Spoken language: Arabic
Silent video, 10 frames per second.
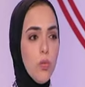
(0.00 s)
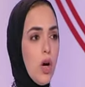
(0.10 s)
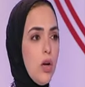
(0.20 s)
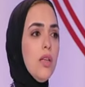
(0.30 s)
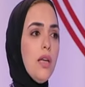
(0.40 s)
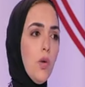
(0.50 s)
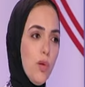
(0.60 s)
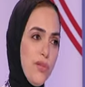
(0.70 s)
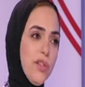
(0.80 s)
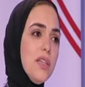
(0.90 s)
جرأه
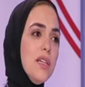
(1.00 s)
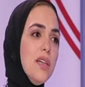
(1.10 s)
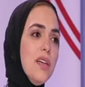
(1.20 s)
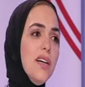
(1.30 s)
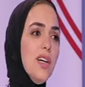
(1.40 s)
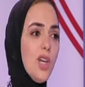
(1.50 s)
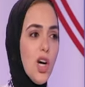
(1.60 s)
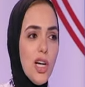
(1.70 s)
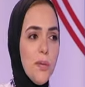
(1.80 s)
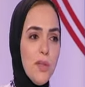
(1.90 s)
تخوفك
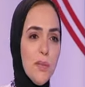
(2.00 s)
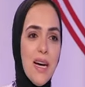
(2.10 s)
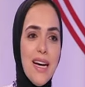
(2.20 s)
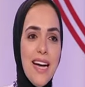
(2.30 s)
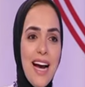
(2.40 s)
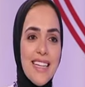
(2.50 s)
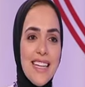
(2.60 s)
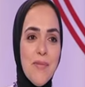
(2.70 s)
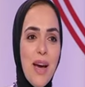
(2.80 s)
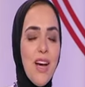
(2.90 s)
جرأة بتبقى يعني
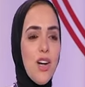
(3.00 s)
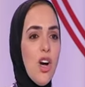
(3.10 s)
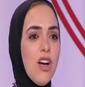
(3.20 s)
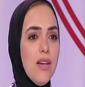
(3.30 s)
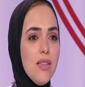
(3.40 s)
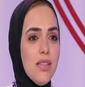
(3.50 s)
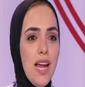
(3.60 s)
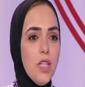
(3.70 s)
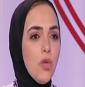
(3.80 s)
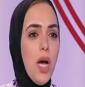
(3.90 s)
ايه ما هي الجرأة
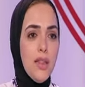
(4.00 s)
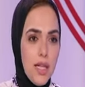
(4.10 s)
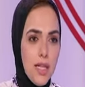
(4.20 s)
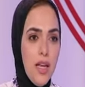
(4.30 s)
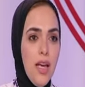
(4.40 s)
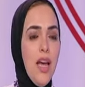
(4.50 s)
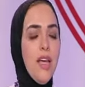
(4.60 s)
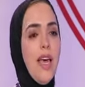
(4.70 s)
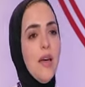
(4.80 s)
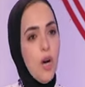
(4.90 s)
سلاح ذو حدين
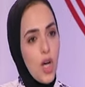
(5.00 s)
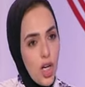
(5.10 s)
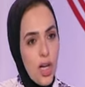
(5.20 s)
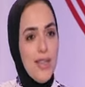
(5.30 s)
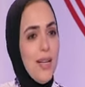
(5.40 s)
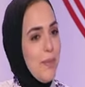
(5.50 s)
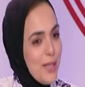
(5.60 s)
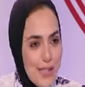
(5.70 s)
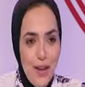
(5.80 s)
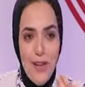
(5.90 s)
يا اما جرأة
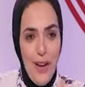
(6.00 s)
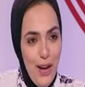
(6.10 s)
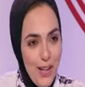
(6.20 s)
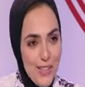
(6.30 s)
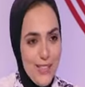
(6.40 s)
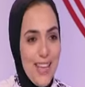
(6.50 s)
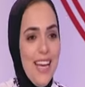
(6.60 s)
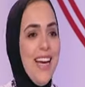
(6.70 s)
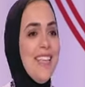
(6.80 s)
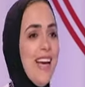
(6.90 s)
تلبسنا في الحيط
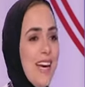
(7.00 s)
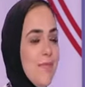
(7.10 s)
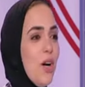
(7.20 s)
يا اما